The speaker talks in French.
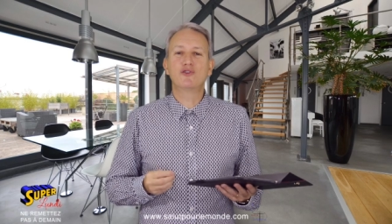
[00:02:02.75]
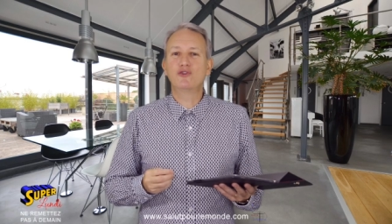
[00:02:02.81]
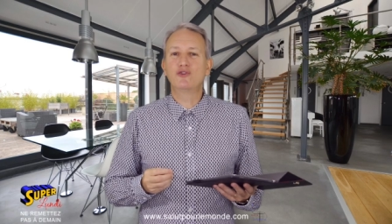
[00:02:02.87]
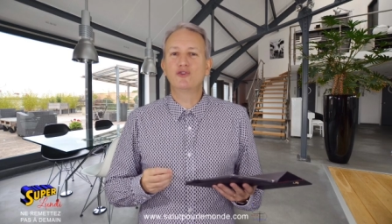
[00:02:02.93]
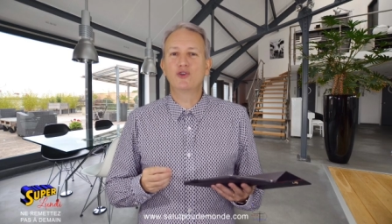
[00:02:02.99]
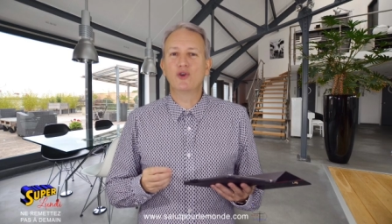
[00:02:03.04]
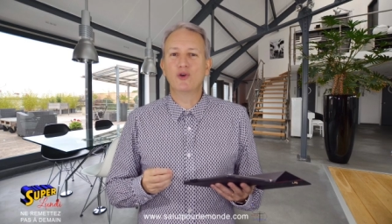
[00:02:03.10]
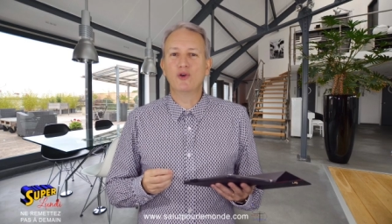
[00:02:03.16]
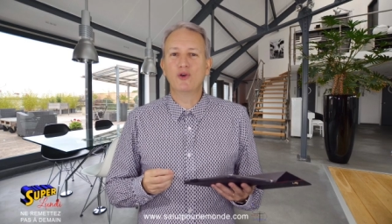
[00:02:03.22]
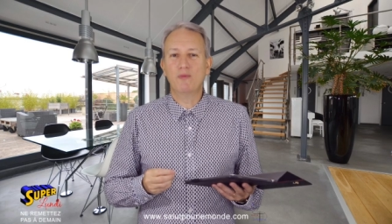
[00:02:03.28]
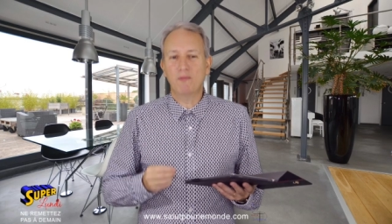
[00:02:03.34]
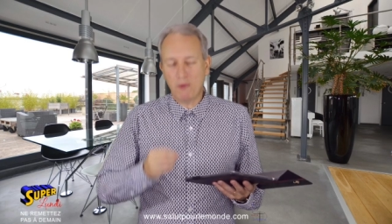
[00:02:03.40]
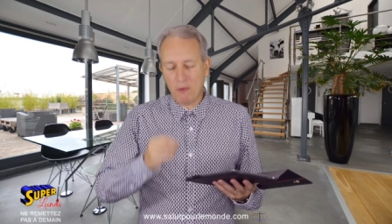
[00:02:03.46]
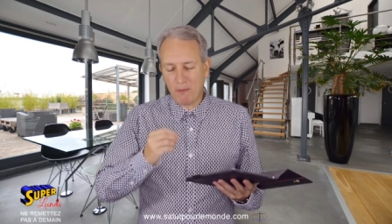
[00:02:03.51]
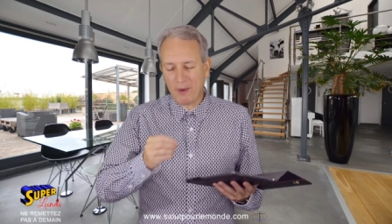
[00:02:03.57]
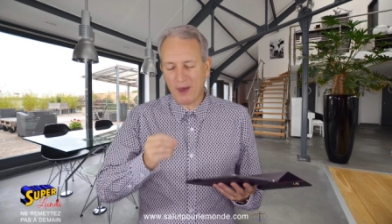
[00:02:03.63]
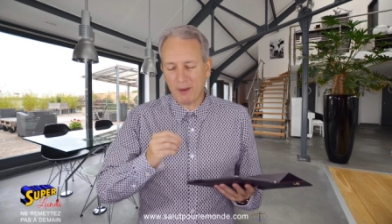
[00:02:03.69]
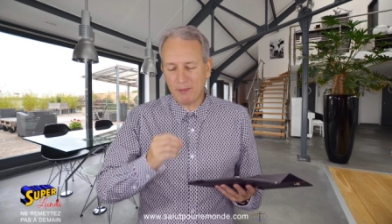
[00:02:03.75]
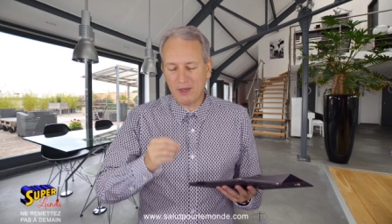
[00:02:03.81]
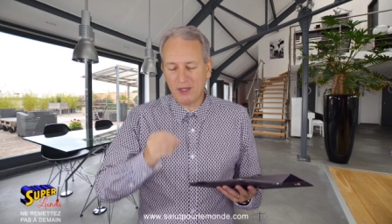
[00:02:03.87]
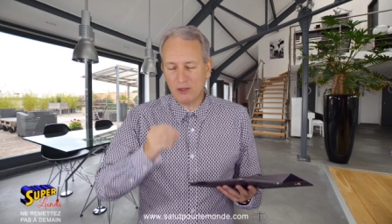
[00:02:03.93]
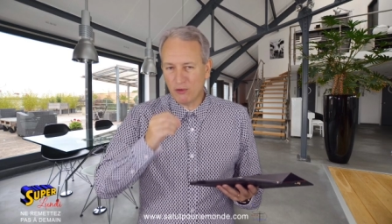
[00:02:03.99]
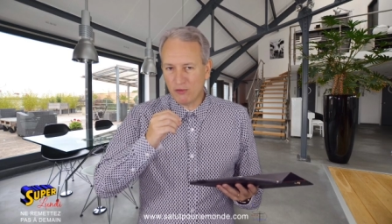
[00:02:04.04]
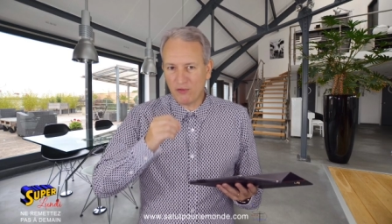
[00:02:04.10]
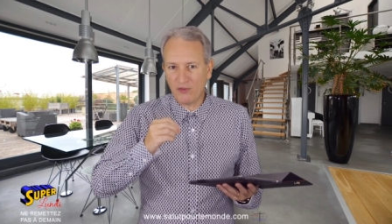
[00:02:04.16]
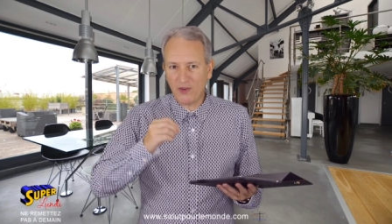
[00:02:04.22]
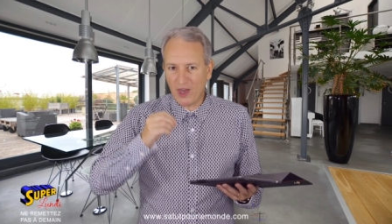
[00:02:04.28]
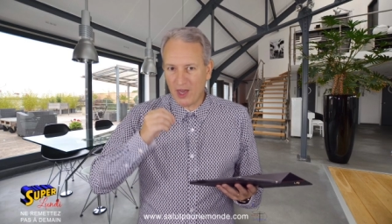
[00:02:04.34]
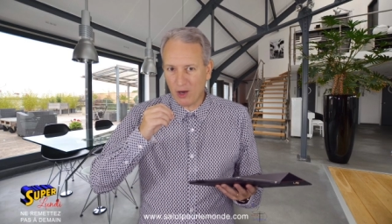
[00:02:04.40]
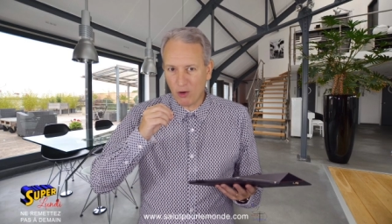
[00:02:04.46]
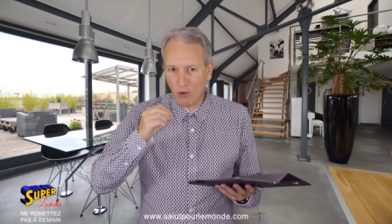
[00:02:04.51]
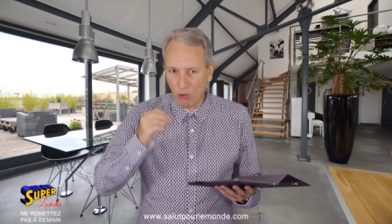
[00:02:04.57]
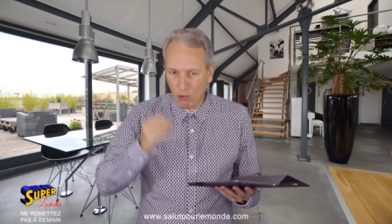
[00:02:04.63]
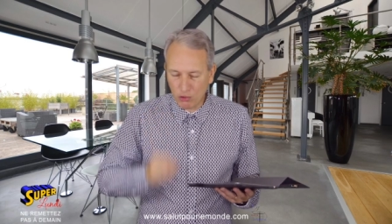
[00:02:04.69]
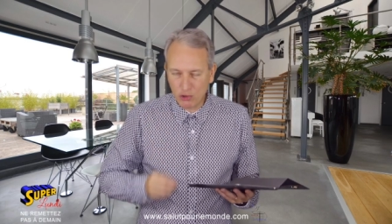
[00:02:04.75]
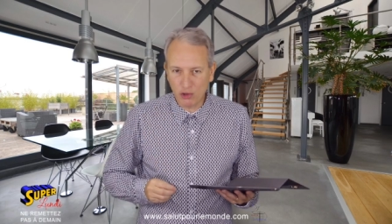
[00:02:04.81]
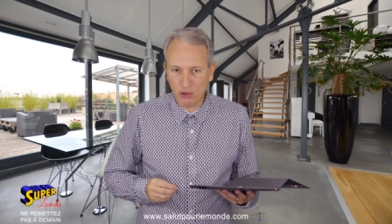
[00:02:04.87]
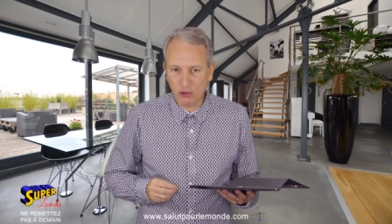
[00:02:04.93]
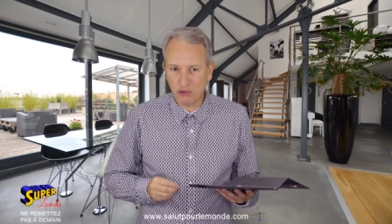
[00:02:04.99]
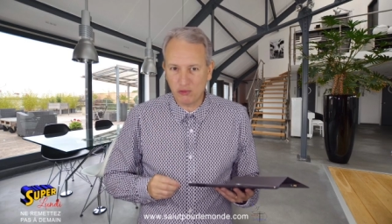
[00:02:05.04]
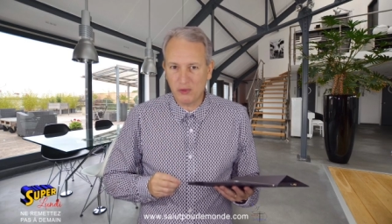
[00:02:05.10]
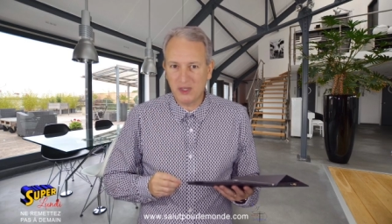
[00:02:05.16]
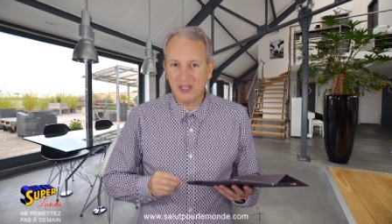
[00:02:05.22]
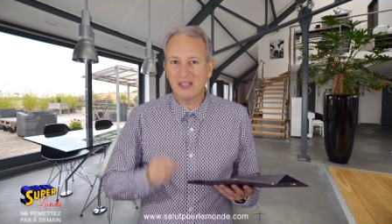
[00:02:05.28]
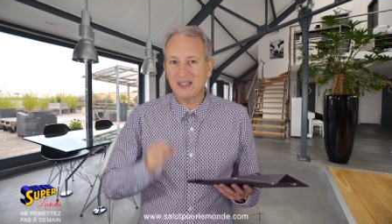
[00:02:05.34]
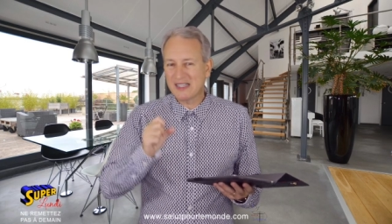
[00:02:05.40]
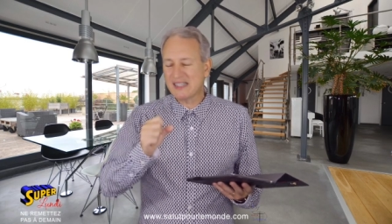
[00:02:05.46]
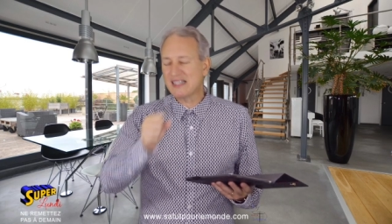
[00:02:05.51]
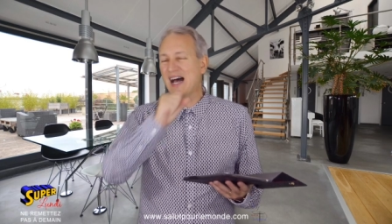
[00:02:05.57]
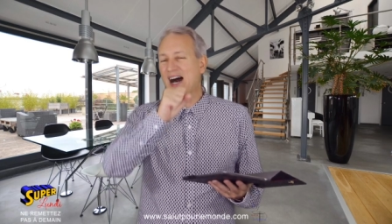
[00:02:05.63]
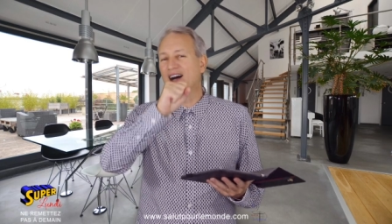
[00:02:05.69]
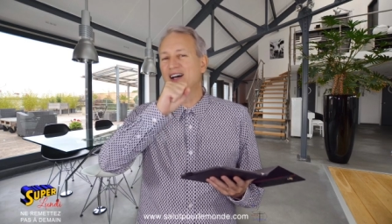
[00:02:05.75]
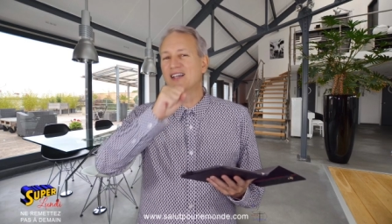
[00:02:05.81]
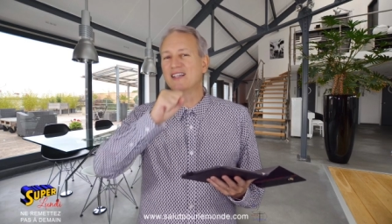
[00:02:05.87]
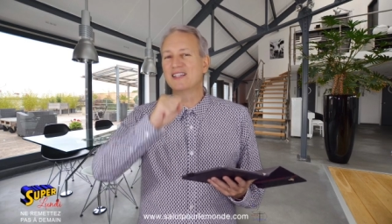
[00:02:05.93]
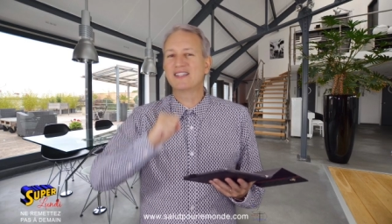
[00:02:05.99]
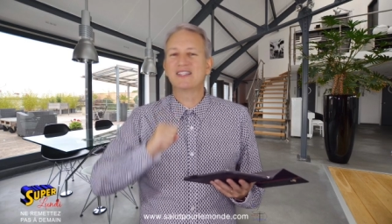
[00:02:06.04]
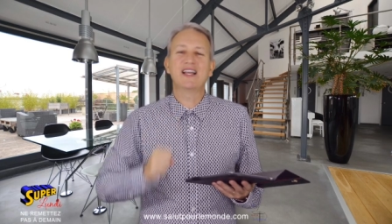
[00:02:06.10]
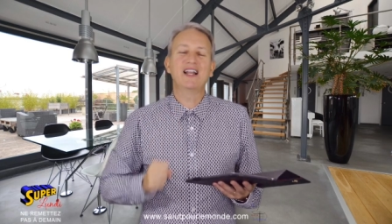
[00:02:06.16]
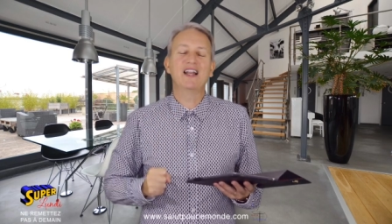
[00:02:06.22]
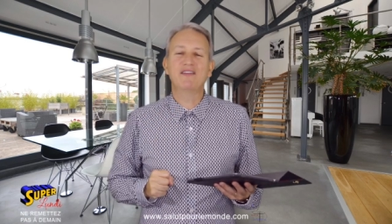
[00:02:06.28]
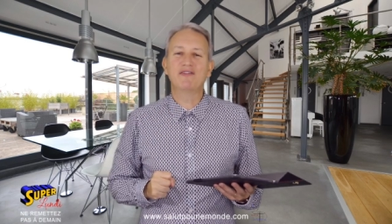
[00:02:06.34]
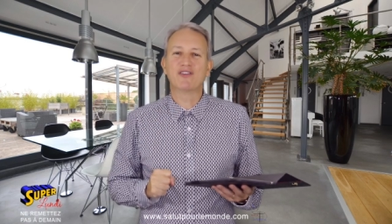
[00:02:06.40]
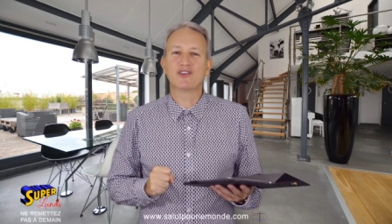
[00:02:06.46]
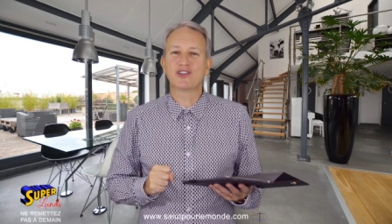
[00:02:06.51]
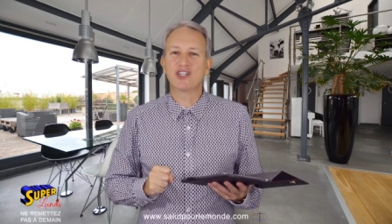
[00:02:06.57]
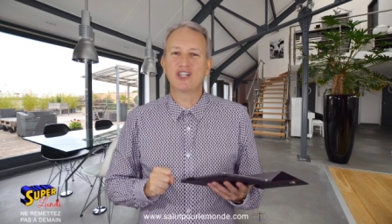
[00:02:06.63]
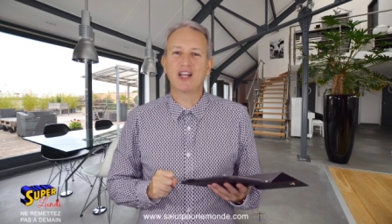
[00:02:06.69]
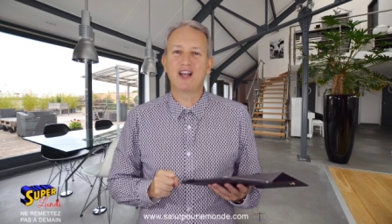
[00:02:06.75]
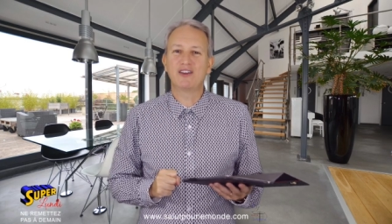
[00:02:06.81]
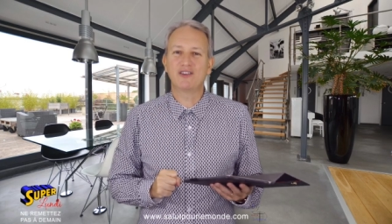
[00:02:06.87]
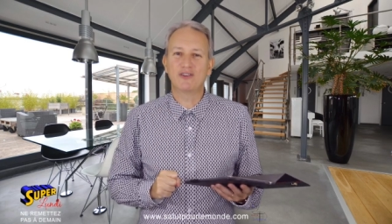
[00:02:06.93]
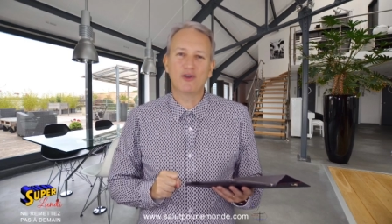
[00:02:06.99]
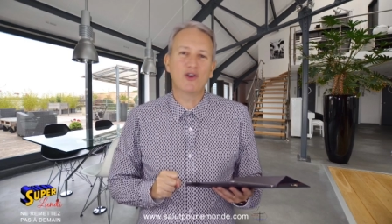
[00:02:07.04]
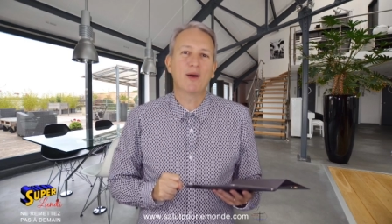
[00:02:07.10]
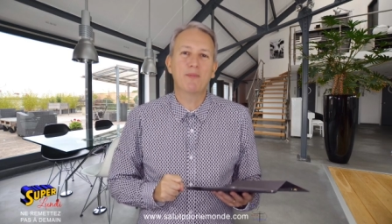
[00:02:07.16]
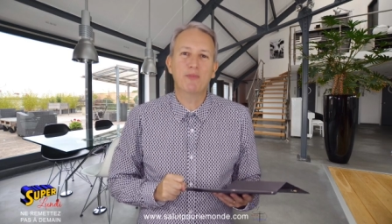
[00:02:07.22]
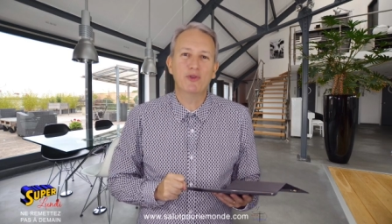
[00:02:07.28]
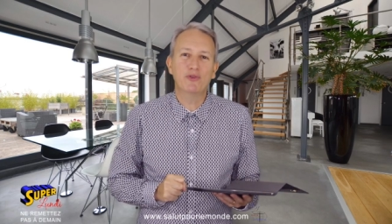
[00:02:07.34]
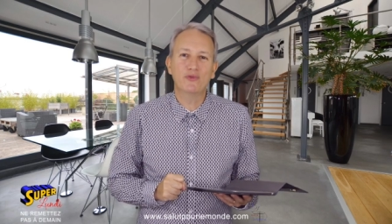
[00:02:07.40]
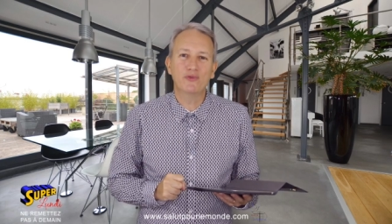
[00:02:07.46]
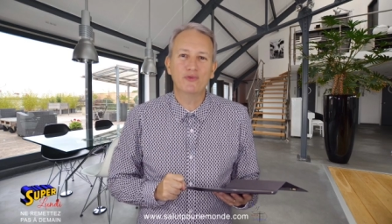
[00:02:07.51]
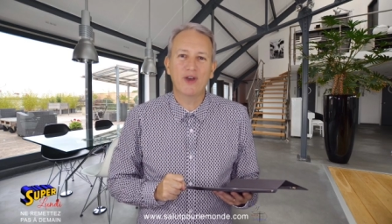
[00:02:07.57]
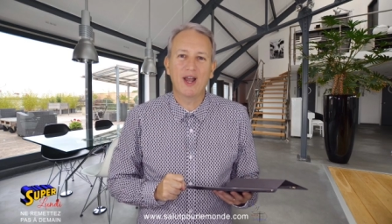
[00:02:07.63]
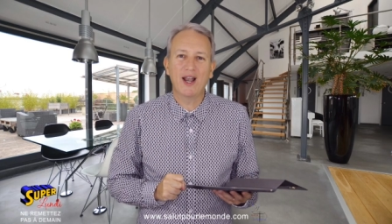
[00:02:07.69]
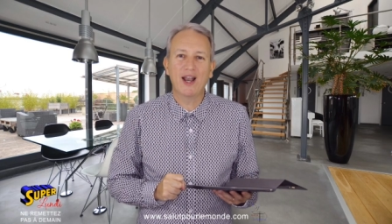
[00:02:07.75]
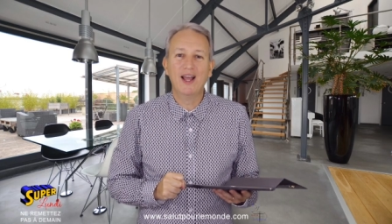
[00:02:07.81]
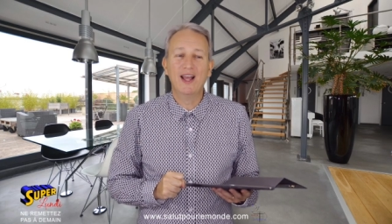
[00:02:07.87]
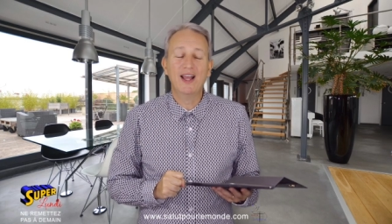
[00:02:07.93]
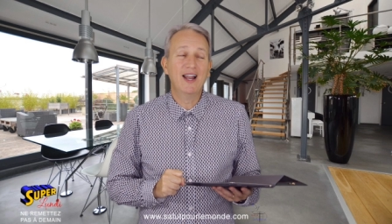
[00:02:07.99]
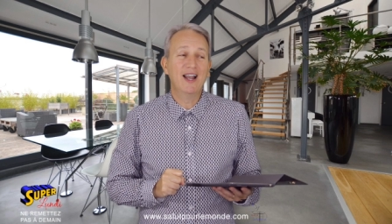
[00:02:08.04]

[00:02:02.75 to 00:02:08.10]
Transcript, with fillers: de Dieu me permet de faire aujourd'hui. Ça, c'est l'évangile de la bonne nouvelle.